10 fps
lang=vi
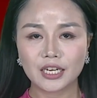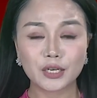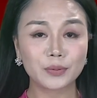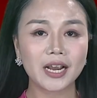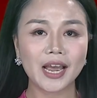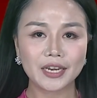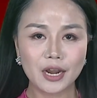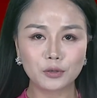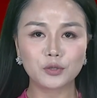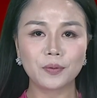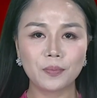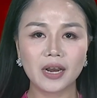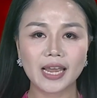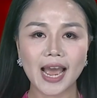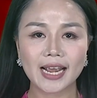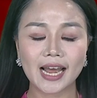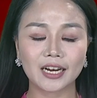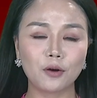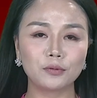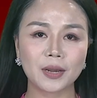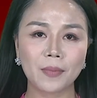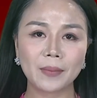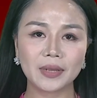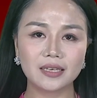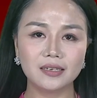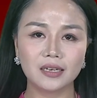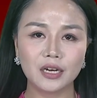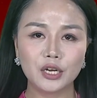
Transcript: trong những ngày đầu xuân mới 2024,